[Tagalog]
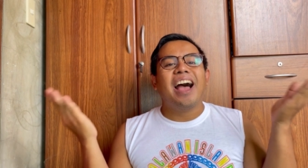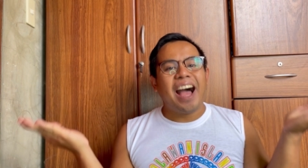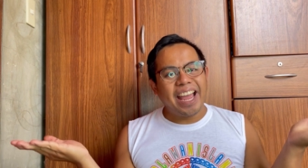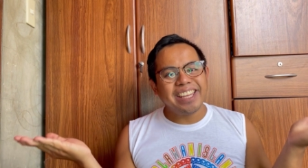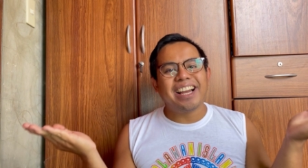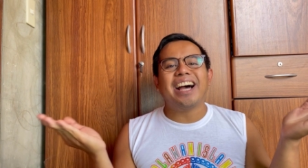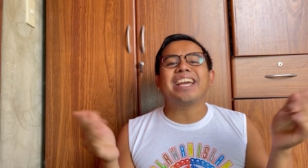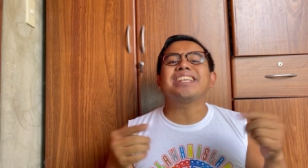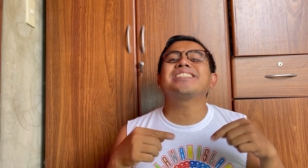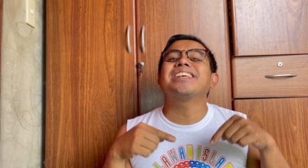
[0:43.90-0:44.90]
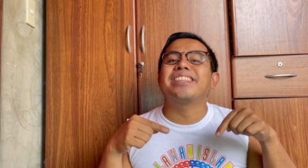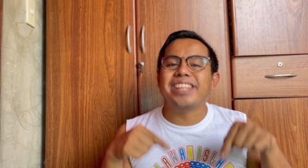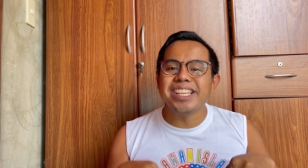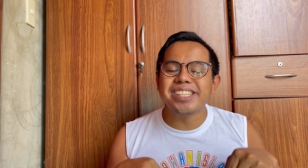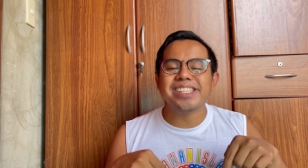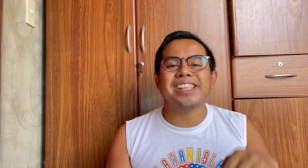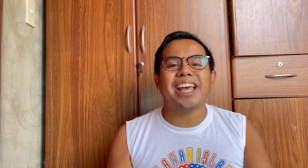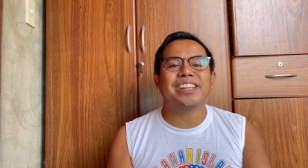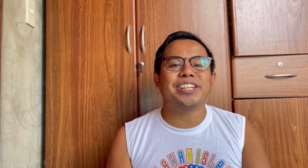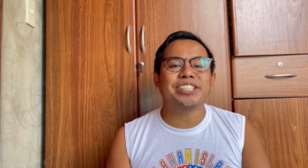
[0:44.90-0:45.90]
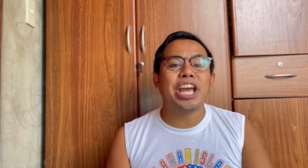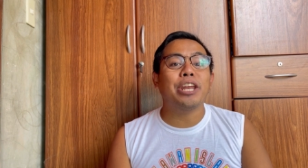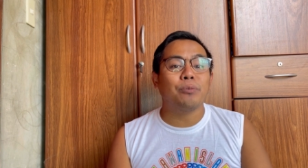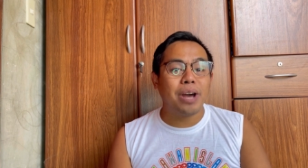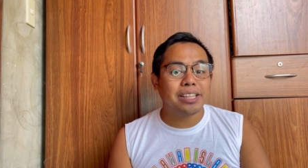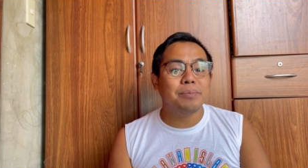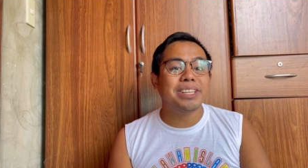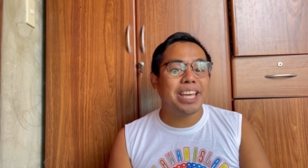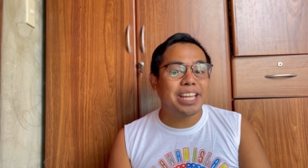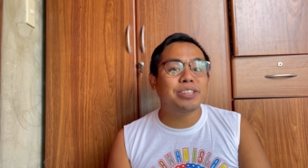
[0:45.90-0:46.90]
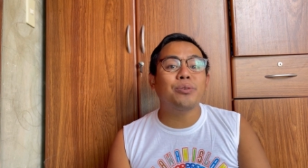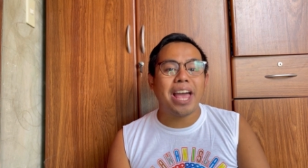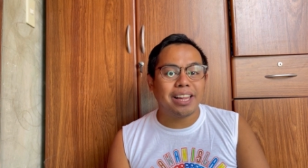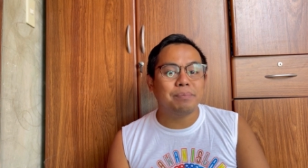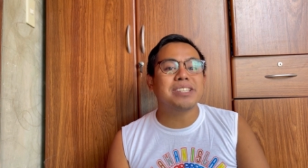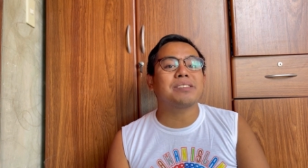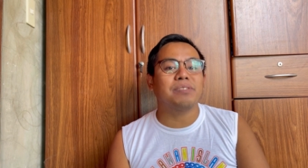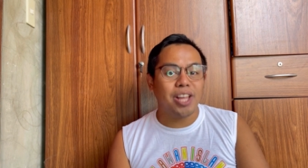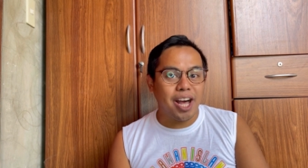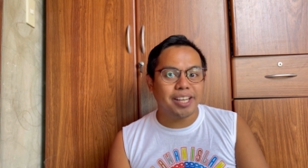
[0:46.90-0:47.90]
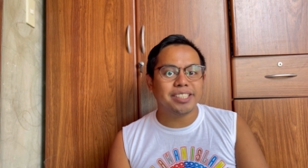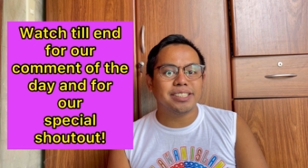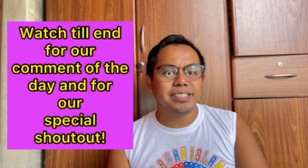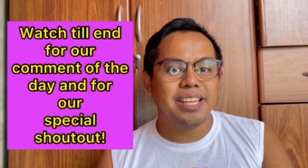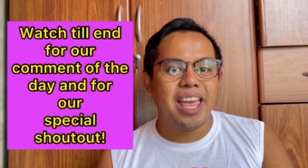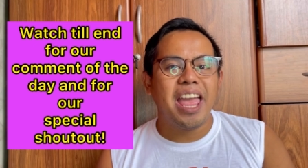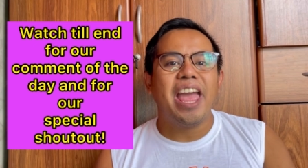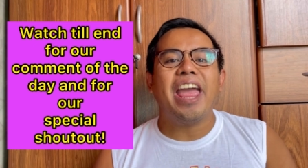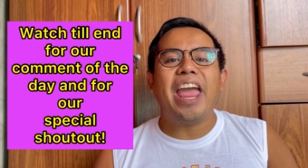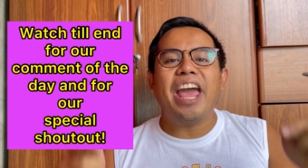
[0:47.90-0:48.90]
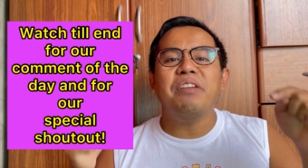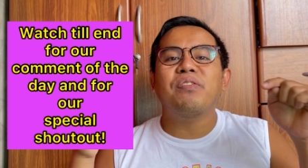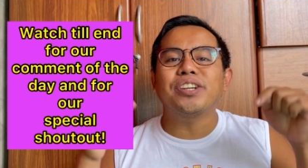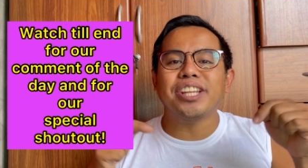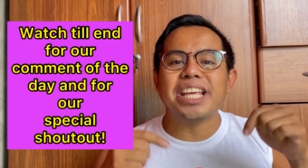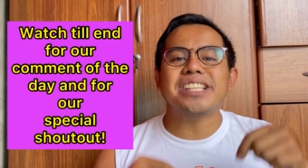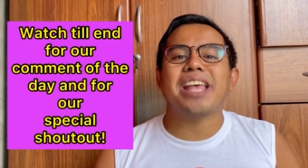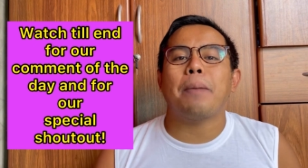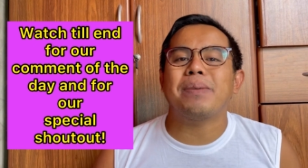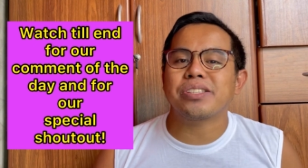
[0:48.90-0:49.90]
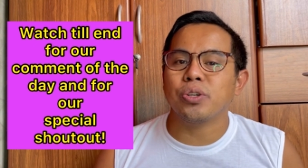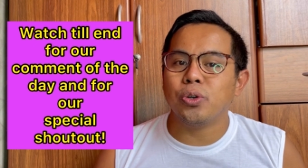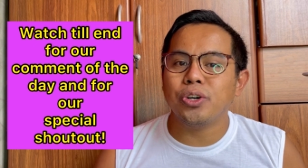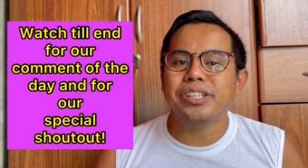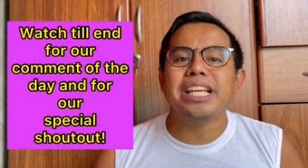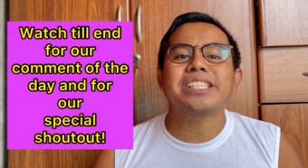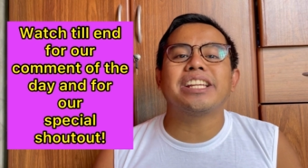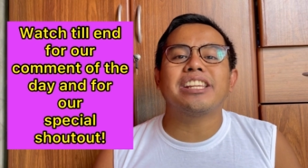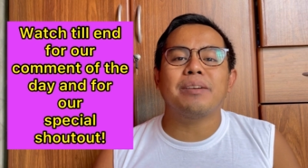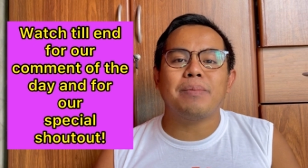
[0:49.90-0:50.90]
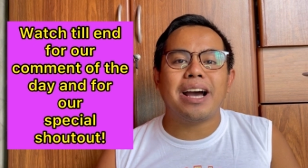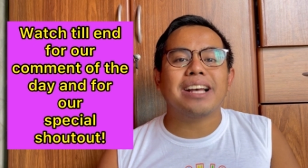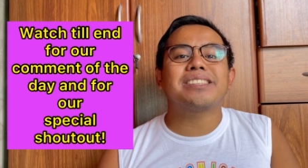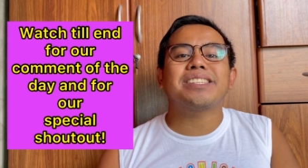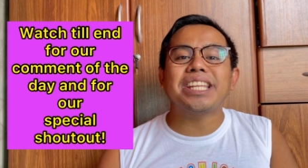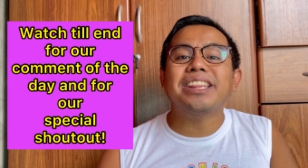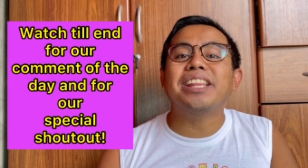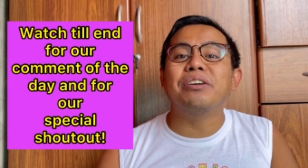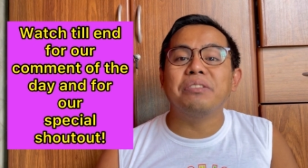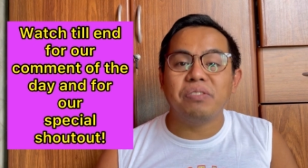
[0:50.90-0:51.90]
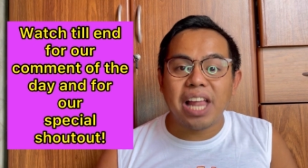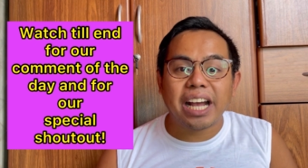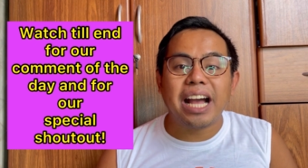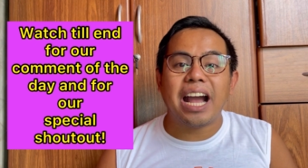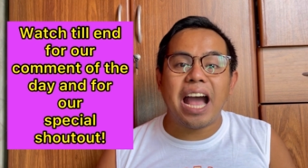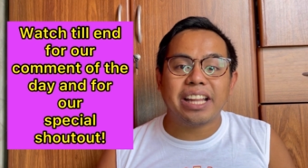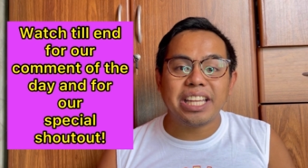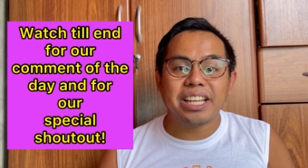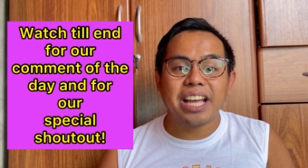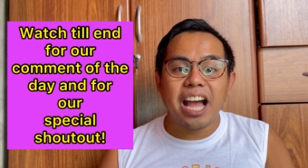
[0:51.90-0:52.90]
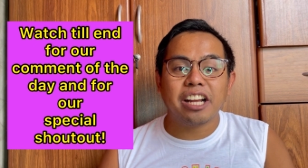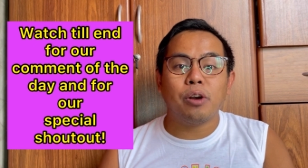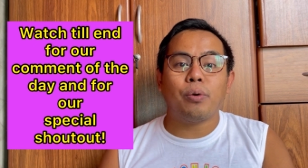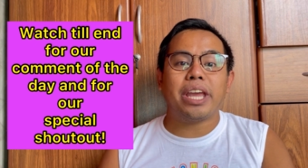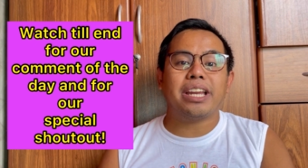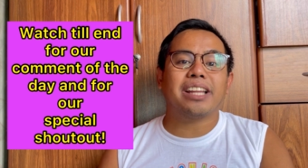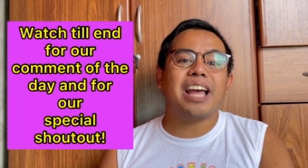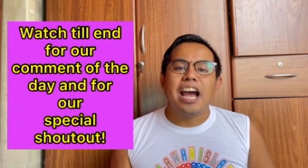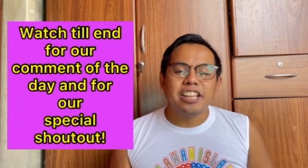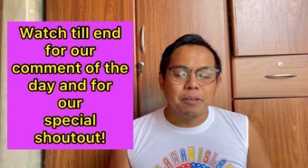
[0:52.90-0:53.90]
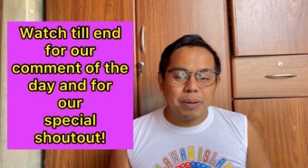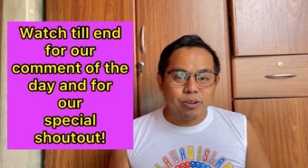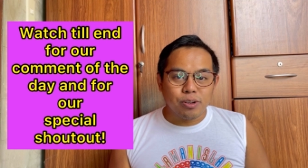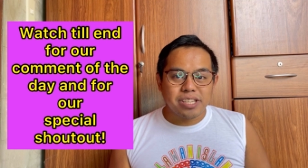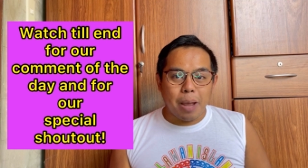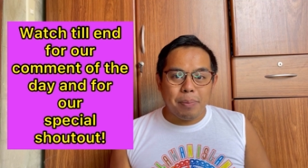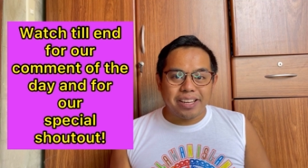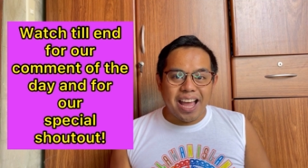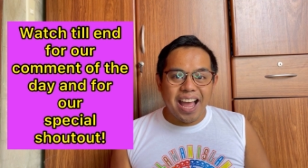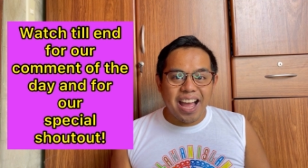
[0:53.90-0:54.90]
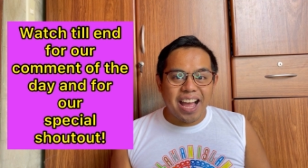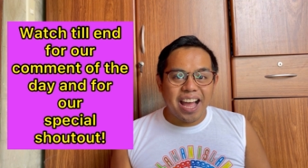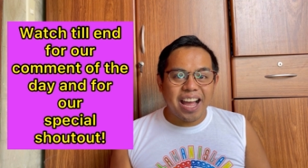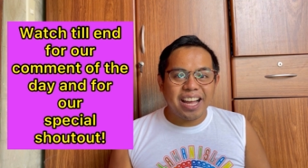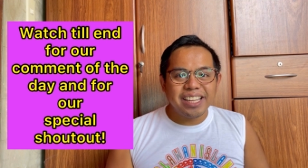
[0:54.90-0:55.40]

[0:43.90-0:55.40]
guys, this is Leonard and welcome again to LMS Vlog. And for today's episode, isa na namang sit-down vlog ang ating gagawin at ating pag-uusapan ang...